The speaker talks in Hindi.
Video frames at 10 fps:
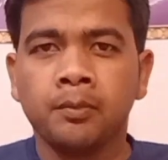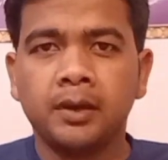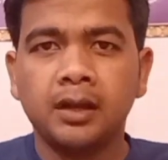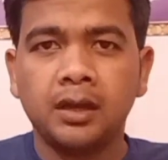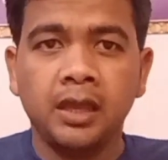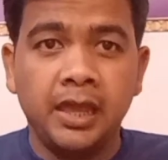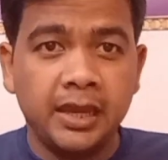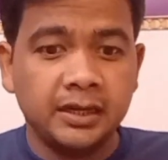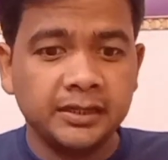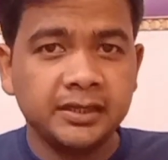है ना
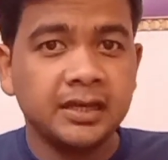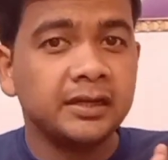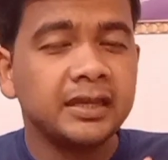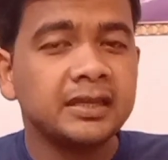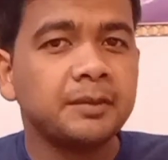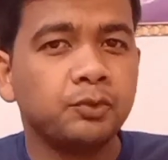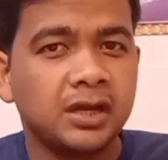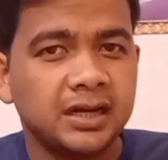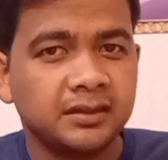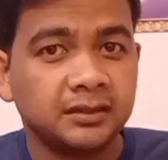एक लड़की एक लड़की के साथ बुरा
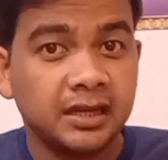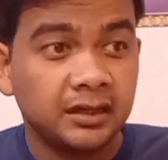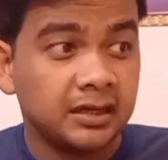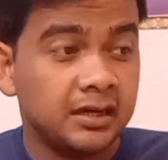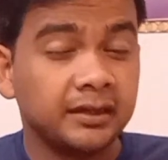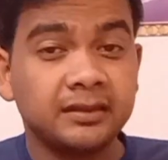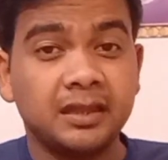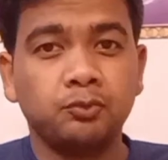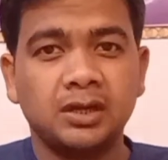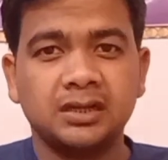कर सकती है लड़का लड़के के साथ
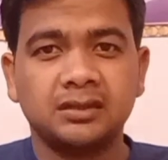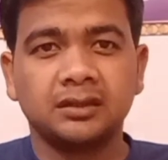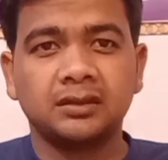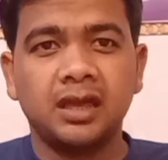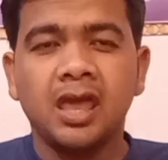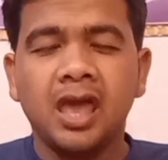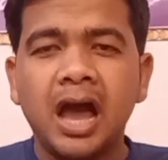बुरा कर सकता है